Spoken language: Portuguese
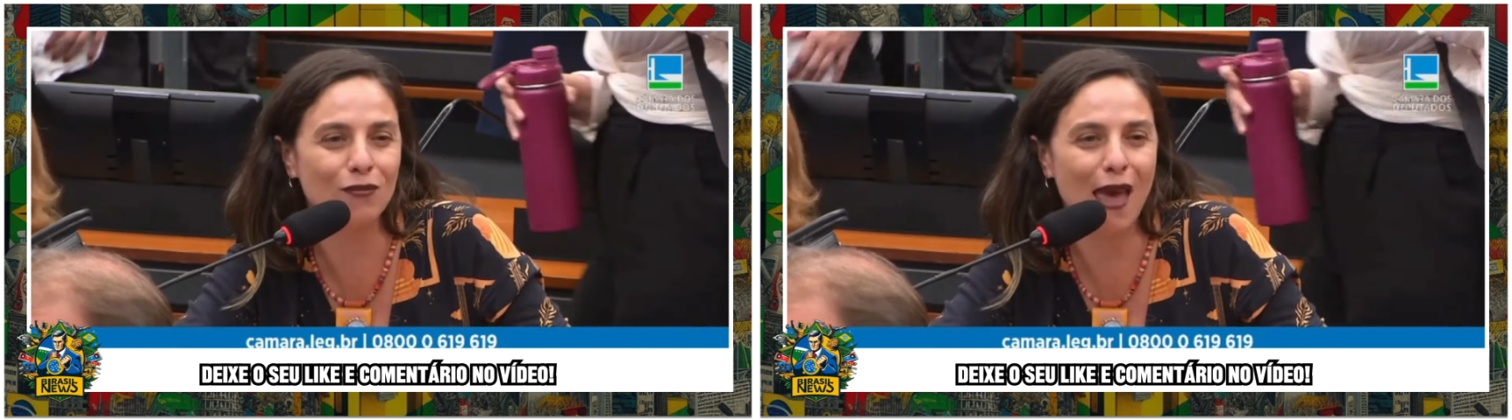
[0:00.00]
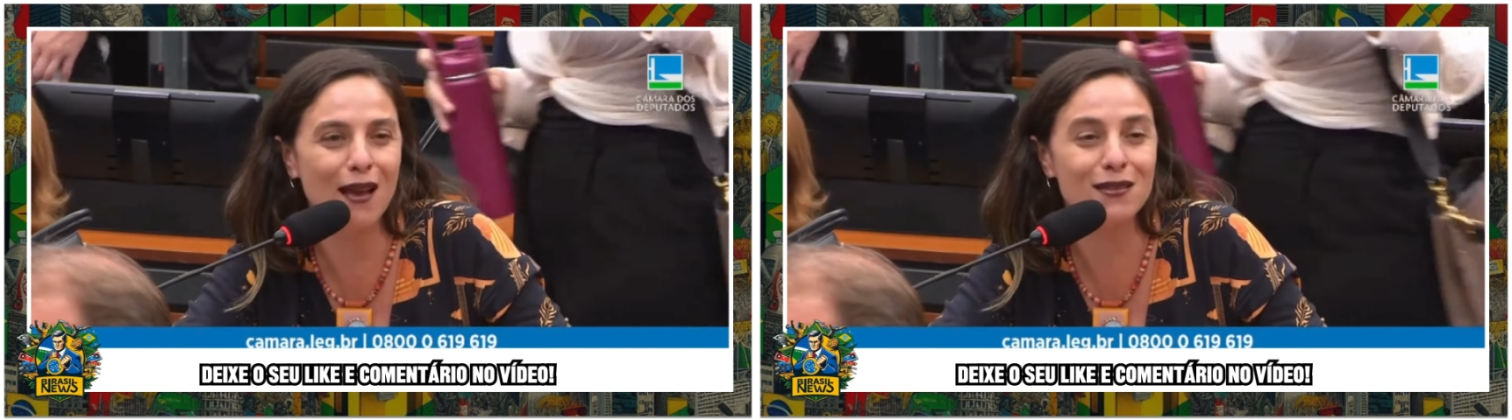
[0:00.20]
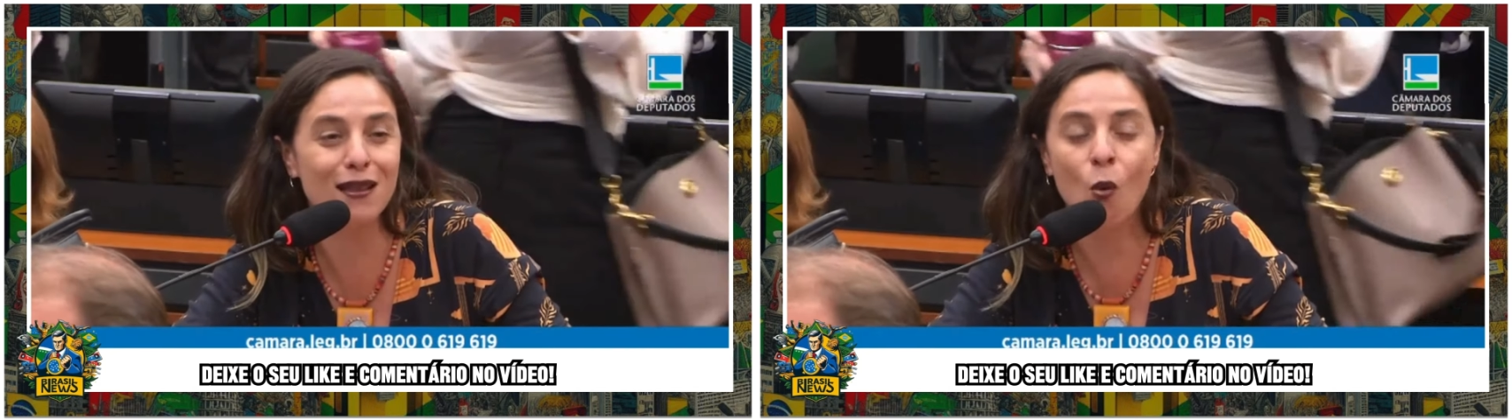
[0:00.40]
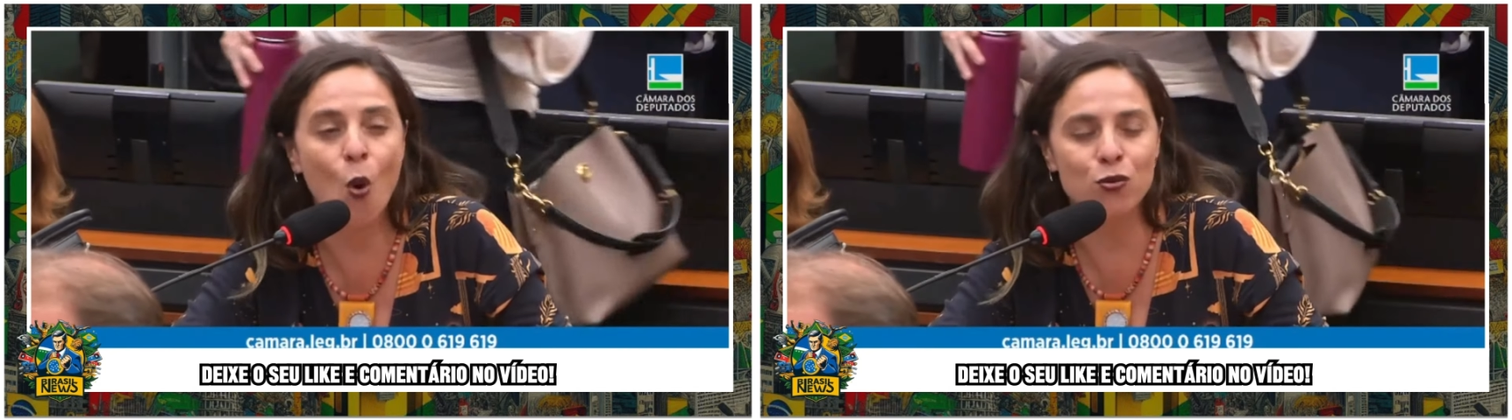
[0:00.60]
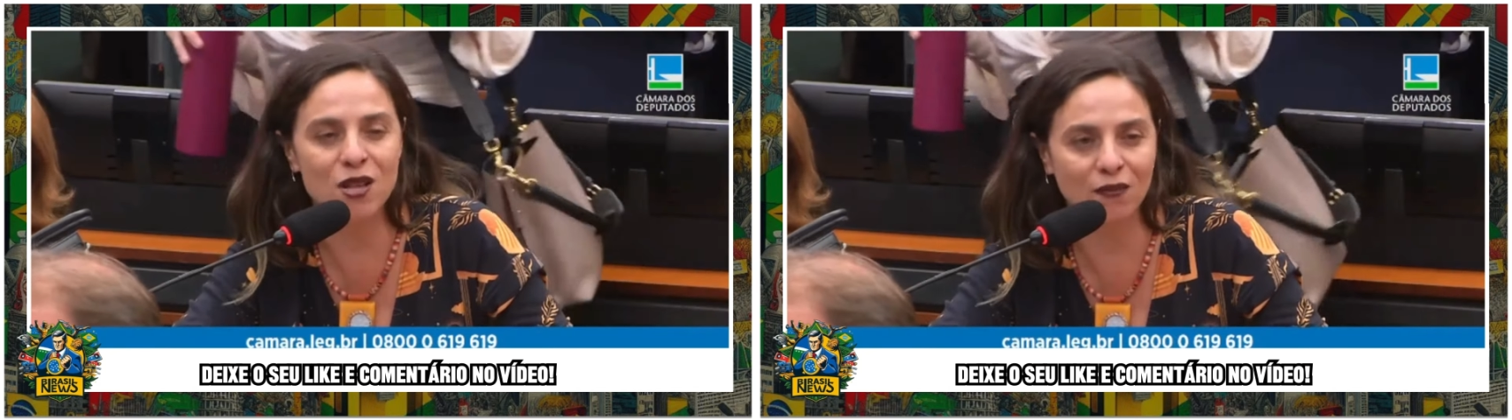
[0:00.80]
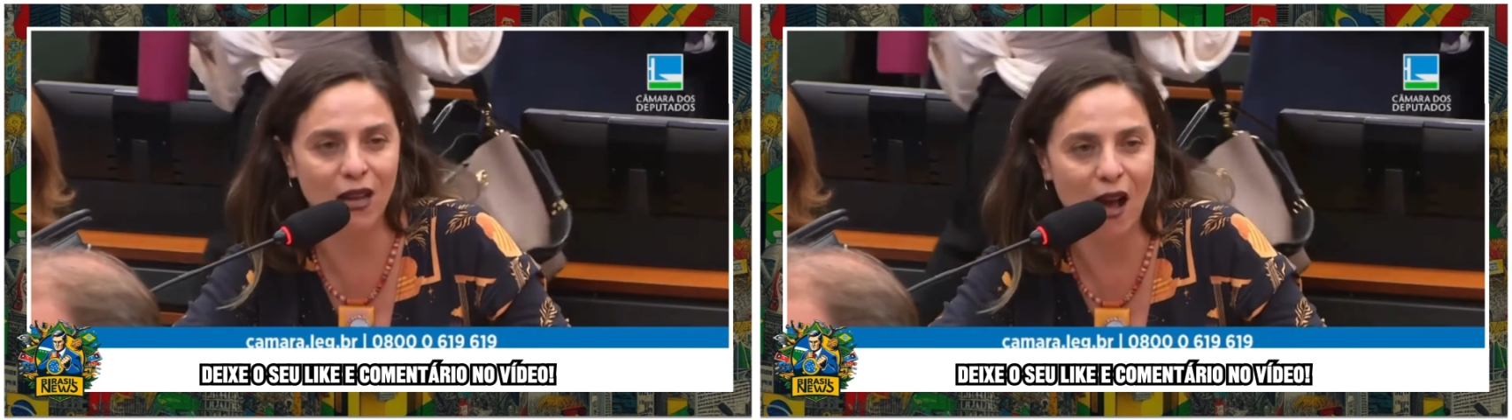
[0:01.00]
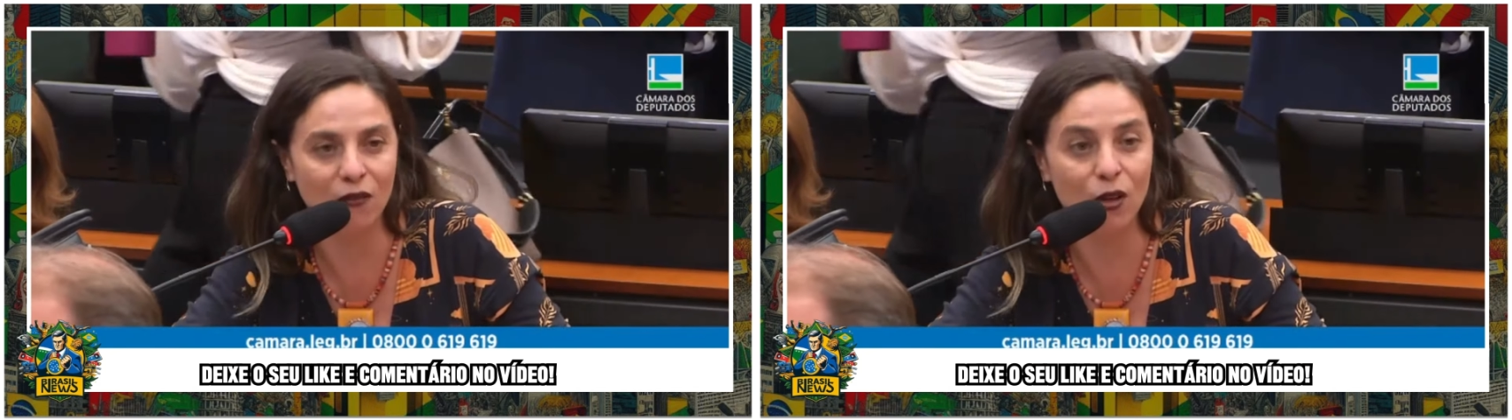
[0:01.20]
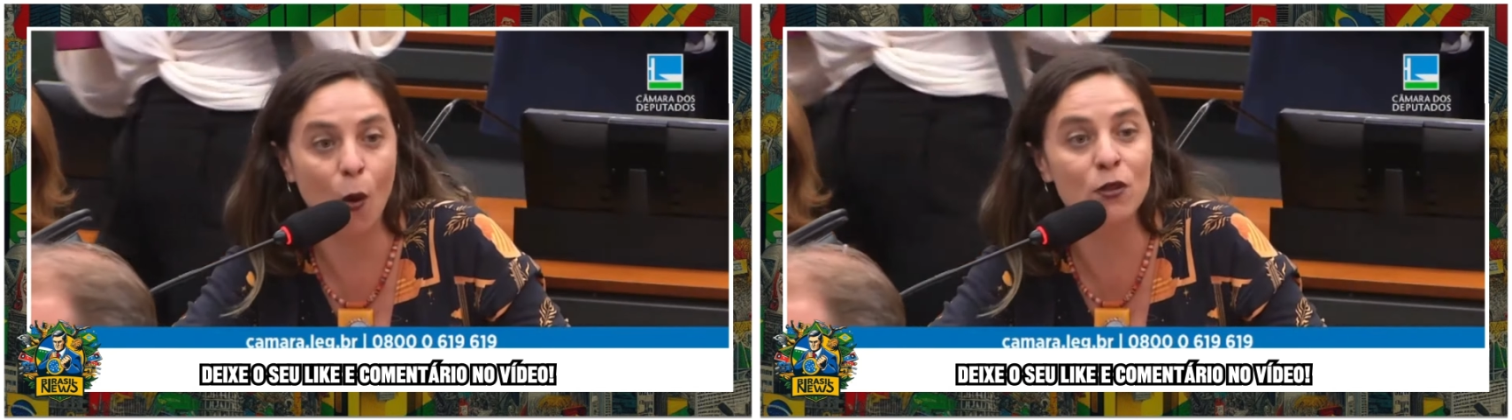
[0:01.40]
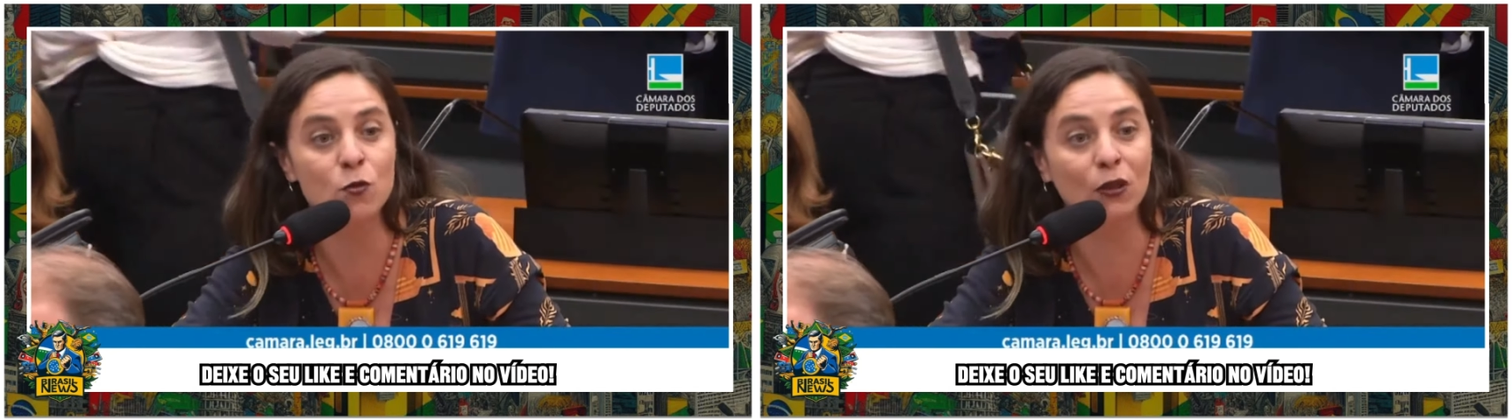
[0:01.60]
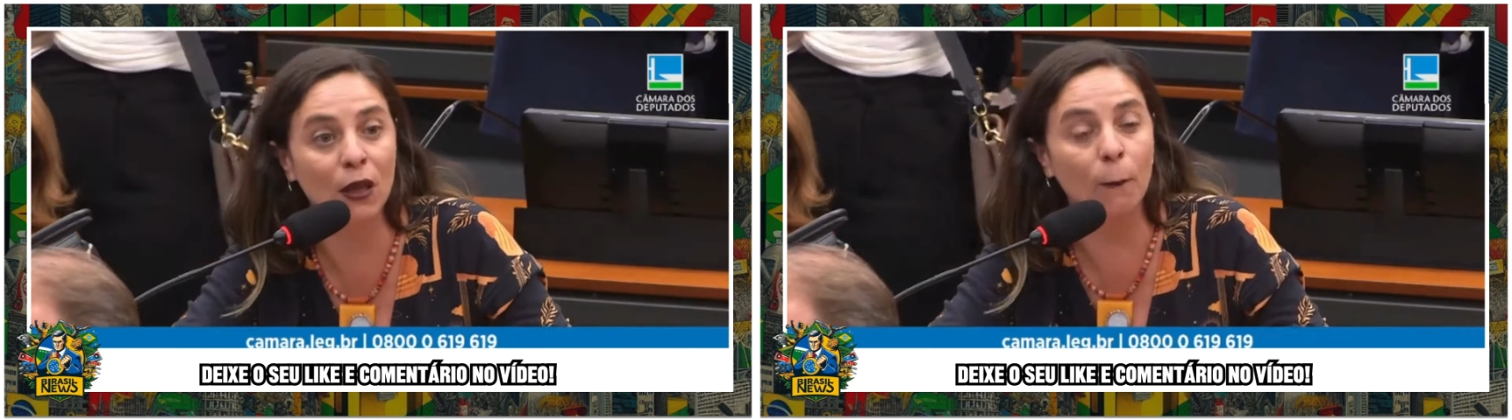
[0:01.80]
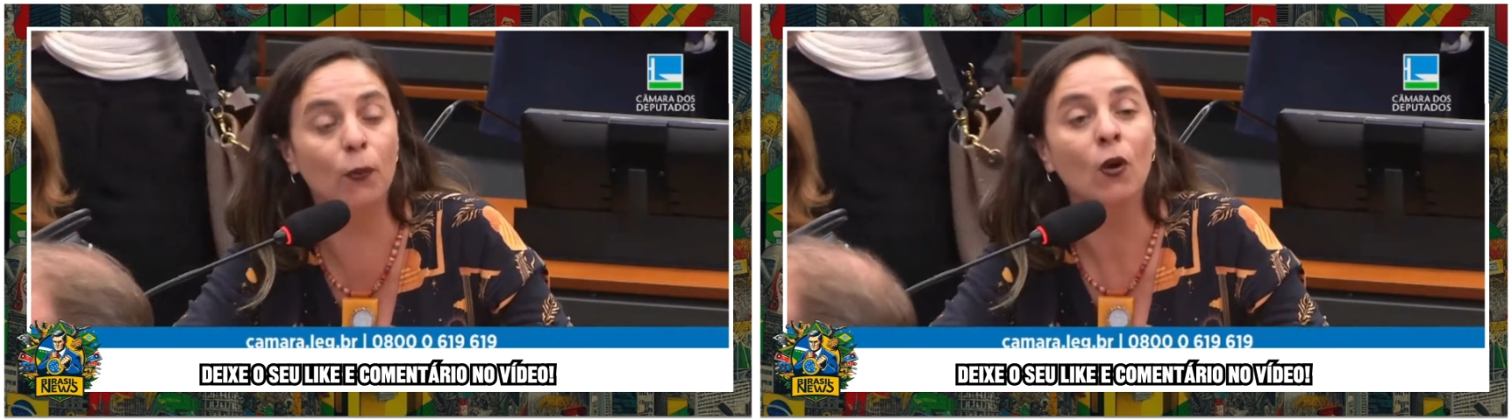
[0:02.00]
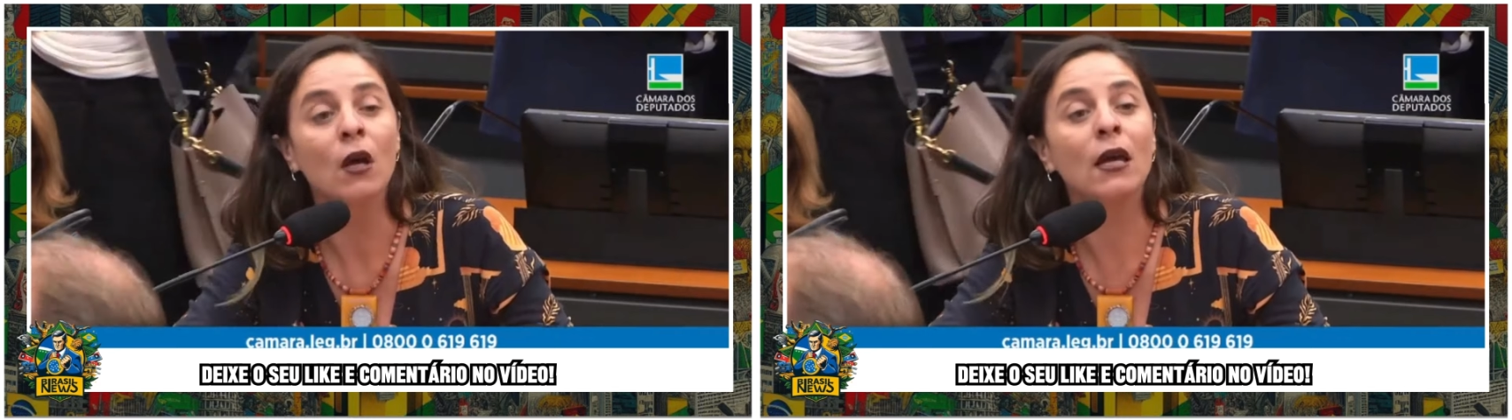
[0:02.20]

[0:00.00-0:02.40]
terras tão concentrado e, ao mesmo tempo,